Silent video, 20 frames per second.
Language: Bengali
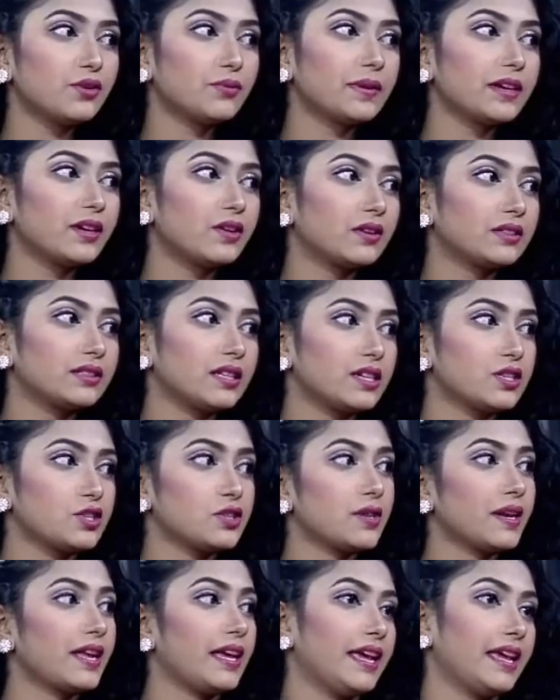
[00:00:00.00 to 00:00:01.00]
এর অভিজ্ঞতা
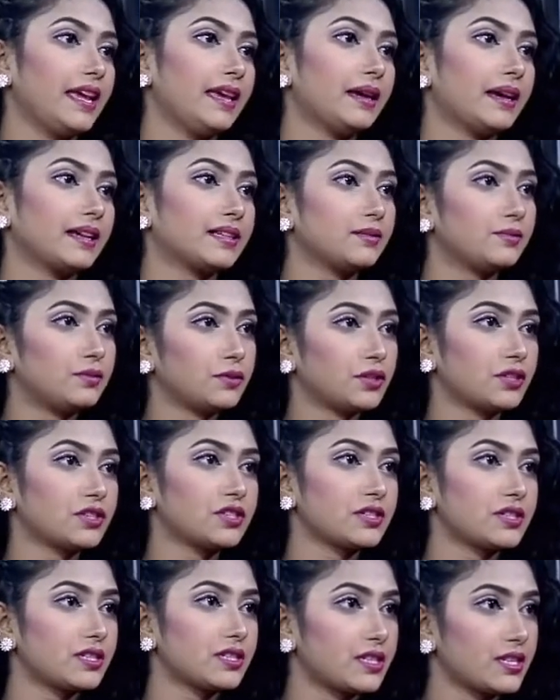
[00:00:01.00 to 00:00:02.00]
আসলে এই একটা
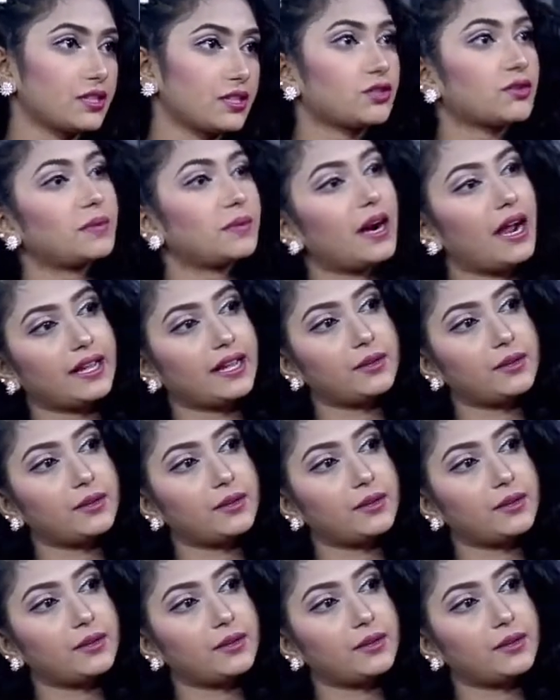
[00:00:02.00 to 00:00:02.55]
প্রোডাকশনের সাথে তোমার